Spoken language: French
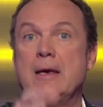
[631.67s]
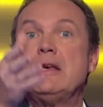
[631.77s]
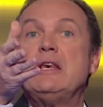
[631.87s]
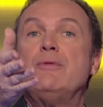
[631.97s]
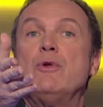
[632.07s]

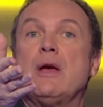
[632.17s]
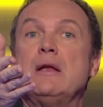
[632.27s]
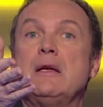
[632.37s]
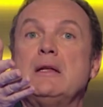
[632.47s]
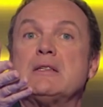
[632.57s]
Qui veut
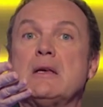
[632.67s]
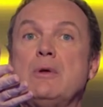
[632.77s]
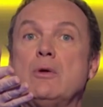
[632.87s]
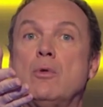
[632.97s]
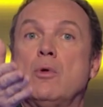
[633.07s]
gagner les 5
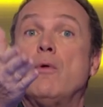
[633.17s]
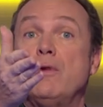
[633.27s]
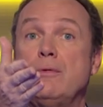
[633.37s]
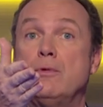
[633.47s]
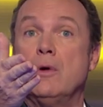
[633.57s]
000 euros En
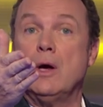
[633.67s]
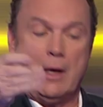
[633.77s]
voulez-vous